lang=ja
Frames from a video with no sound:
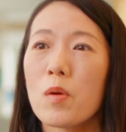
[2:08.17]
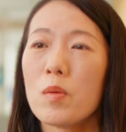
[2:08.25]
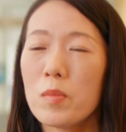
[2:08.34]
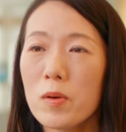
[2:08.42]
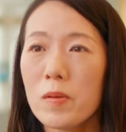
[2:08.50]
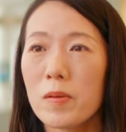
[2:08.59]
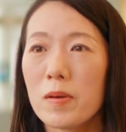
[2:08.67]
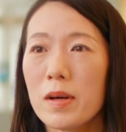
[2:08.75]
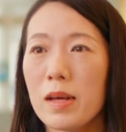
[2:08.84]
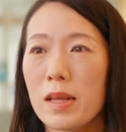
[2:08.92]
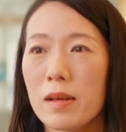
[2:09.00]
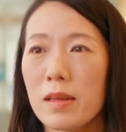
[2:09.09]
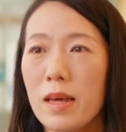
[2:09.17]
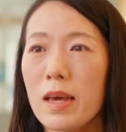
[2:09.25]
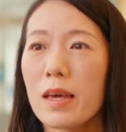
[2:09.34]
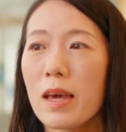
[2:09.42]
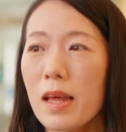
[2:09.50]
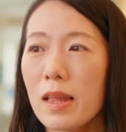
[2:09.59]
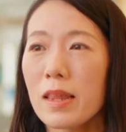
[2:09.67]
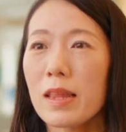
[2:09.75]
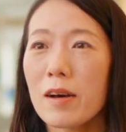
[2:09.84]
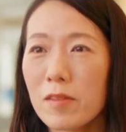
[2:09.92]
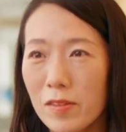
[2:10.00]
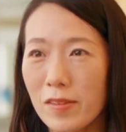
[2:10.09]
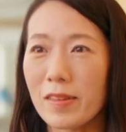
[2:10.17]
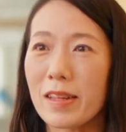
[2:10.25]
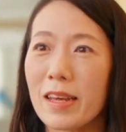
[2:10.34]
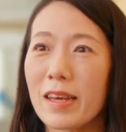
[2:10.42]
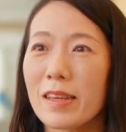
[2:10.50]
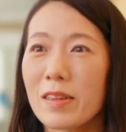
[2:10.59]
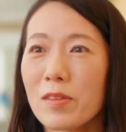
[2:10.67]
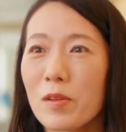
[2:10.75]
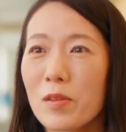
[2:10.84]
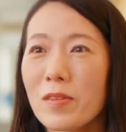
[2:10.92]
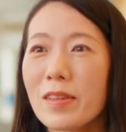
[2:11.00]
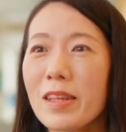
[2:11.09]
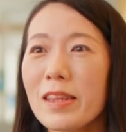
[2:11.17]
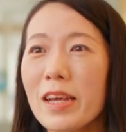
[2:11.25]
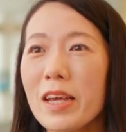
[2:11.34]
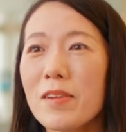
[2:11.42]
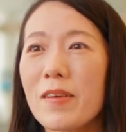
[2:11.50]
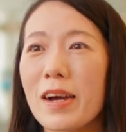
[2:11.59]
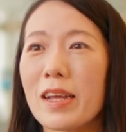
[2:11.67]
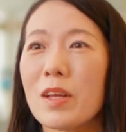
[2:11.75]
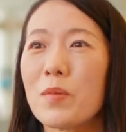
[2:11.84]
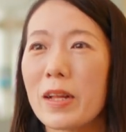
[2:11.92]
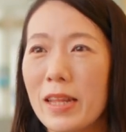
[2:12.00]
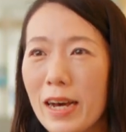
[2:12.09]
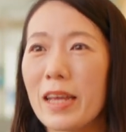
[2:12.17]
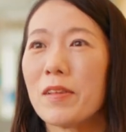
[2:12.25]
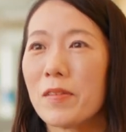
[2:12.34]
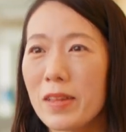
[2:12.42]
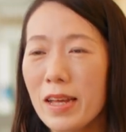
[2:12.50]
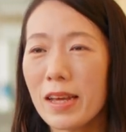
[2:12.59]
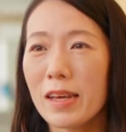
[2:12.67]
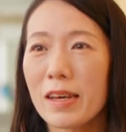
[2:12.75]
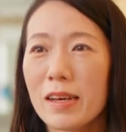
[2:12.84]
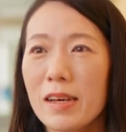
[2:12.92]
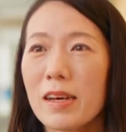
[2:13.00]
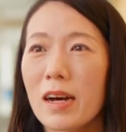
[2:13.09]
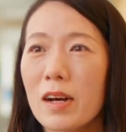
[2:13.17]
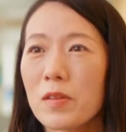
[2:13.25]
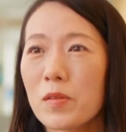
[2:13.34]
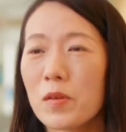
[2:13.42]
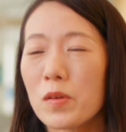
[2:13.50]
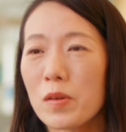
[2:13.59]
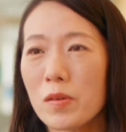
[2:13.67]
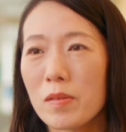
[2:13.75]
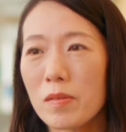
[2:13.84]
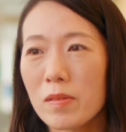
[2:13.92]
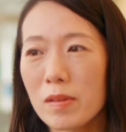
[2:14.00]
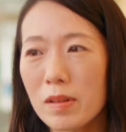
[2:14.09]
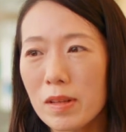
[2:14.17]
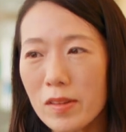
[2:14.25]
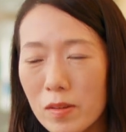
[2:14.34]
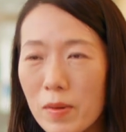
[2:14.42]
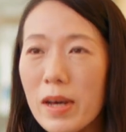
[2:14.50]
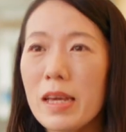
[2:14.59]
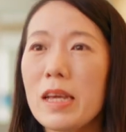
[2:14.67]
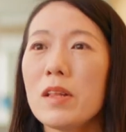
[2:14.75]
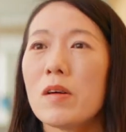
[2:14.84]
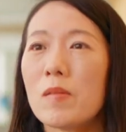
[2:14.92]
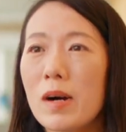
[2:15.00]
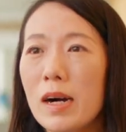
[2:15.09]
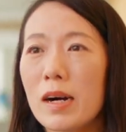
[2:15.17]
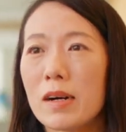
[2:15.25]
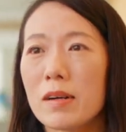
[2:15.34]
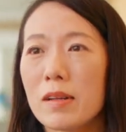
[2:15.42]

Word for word: ろも経験なくして突然できるわけではないので、一番いいのは